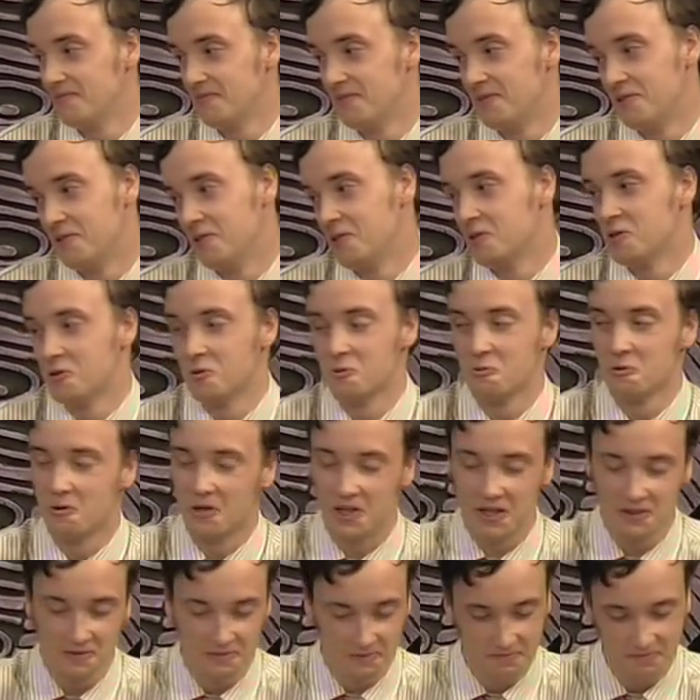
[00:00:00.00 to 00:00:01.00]
движуха.
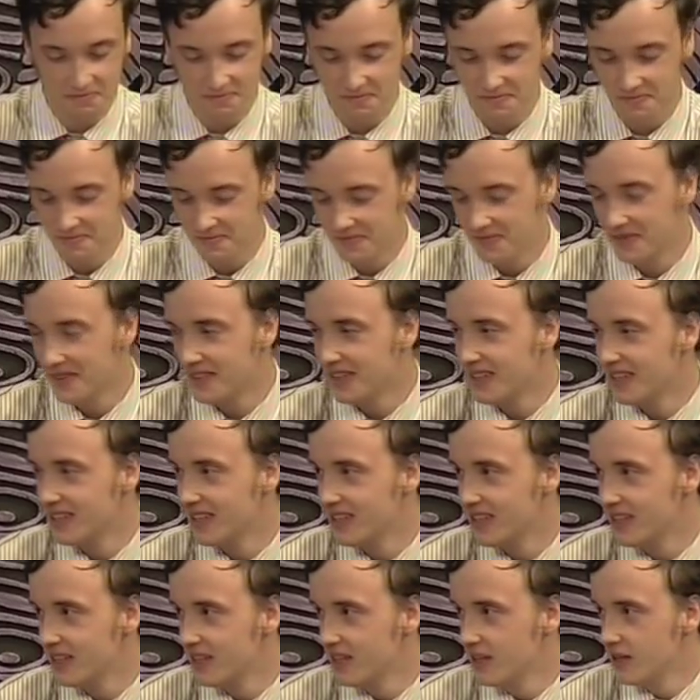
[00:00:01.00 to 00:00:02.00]
Хорошо. Как люди
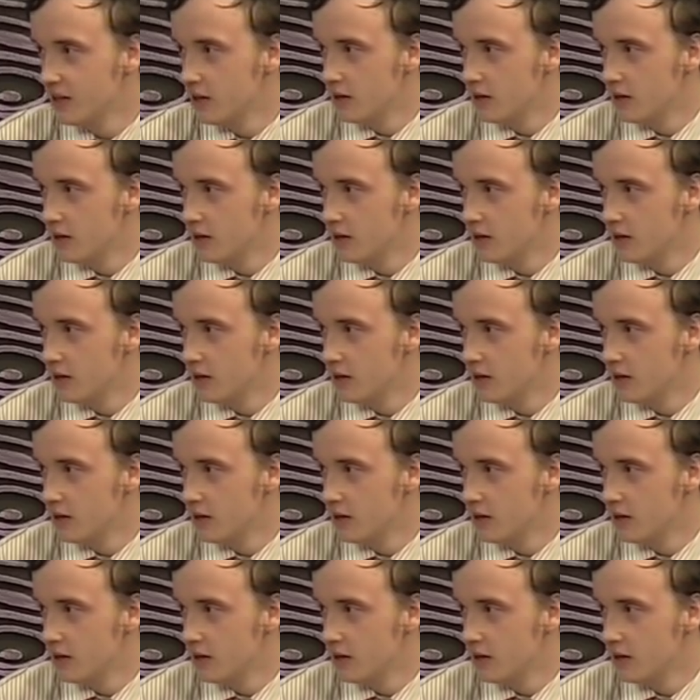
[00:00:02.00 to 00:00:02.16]
живут в